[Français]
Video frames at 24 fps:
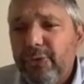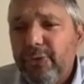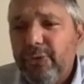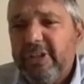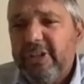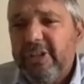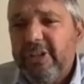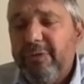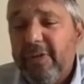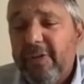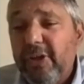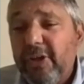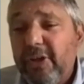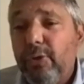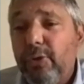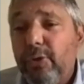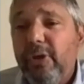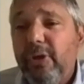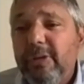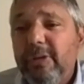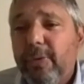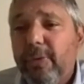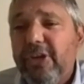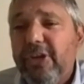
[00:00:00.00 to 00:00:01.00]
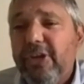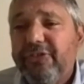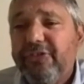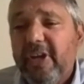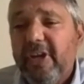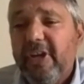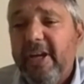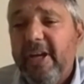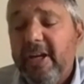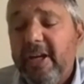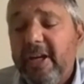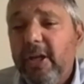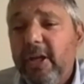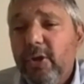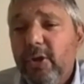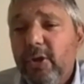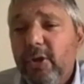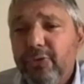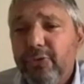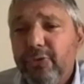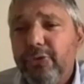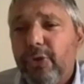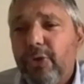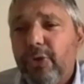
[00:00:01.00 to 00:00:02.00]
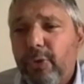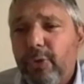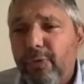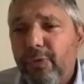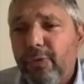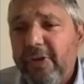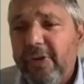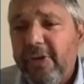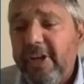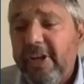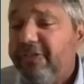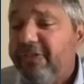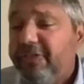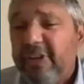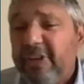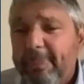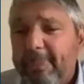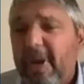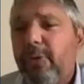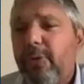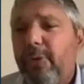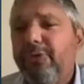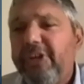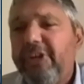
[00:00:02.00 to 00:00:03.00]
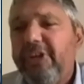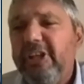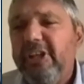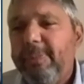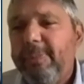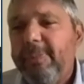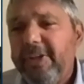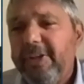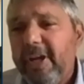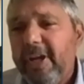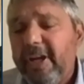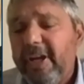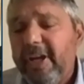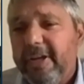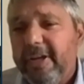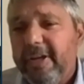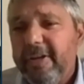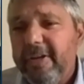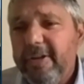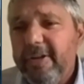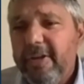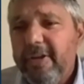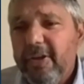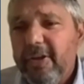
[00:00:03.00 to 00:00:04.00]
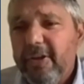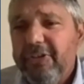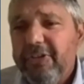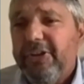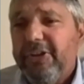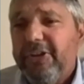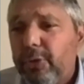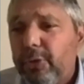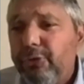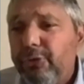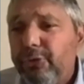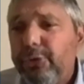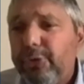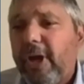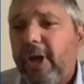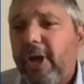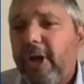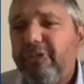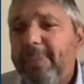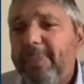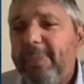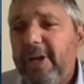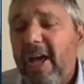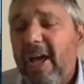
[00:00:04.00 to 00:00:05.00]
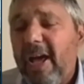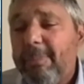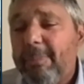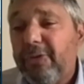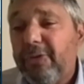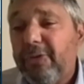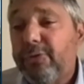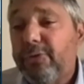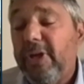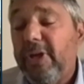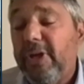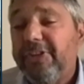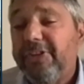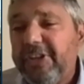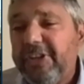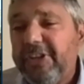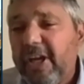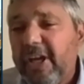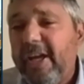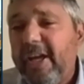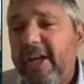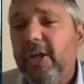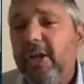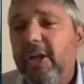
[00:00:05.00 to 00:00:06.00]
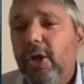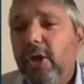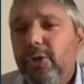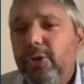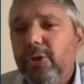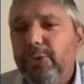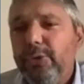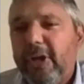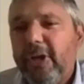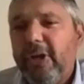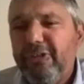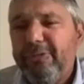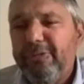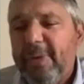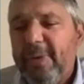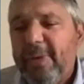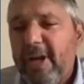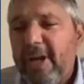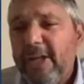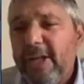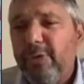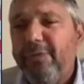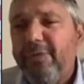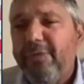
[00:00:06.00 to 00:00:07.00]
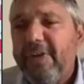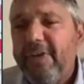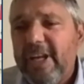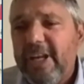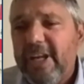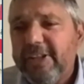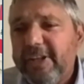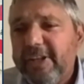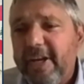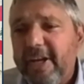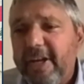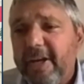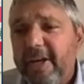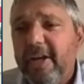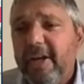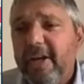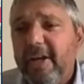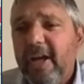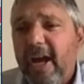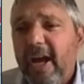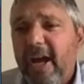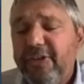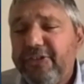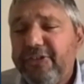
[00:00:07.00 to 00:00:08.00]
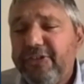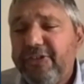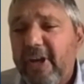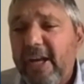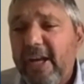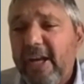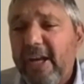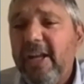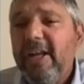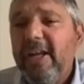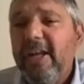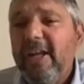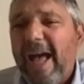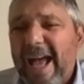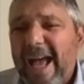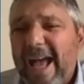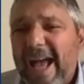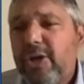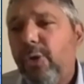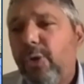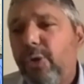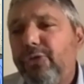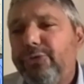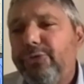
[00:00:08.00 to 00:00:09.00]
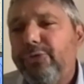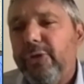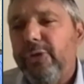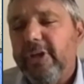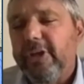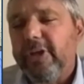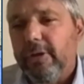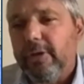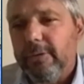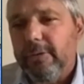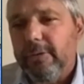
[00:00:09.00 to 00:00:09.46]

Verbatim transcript: qui fait que le Liban et Israël sont en conflit, ce n'est pas à cause des Libanais, c'est à cause du Hezbollah, parce que l'intérêt du Hezbollah est de faire la guerre à Israël à cause de l'Iran.